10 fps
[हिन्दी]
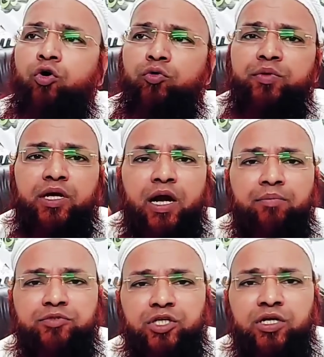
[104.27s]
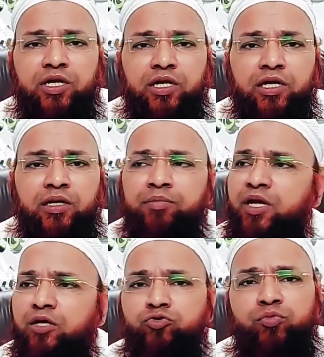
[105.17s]
और भी काम चल रहे हैं
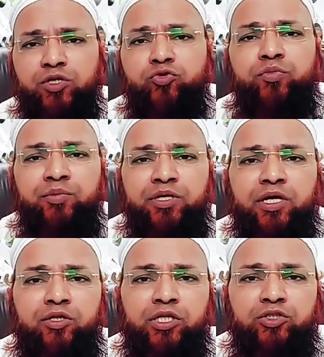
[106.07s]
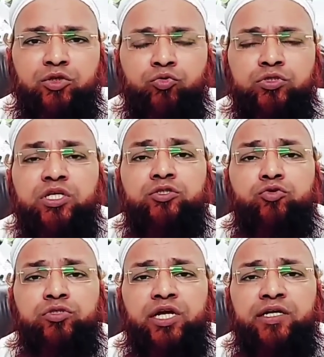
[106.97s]
फिर आजू बाजू में भी है दूसरी
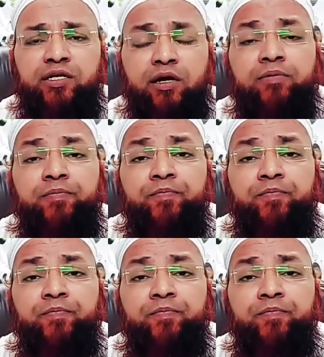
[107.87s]
सोसाइटियाँ